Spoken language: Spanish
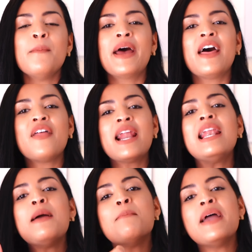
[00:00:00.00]
para
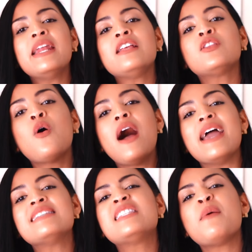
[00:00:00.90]
darle mérito
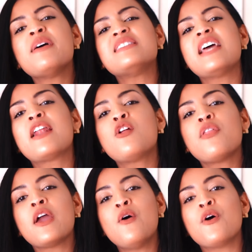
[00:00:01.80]
a este becerro
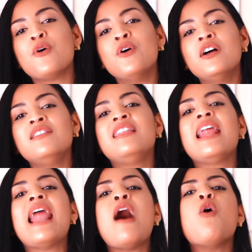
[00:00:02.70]
de oro
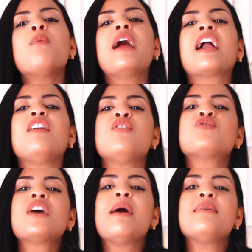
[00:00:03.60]
de la obra que
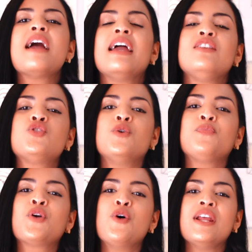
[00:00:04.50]
Dios había hecho
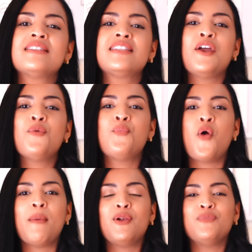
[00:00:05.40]
con este
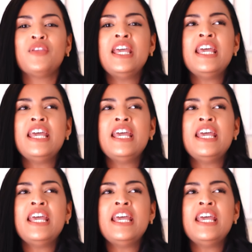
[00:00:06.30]
pueblo.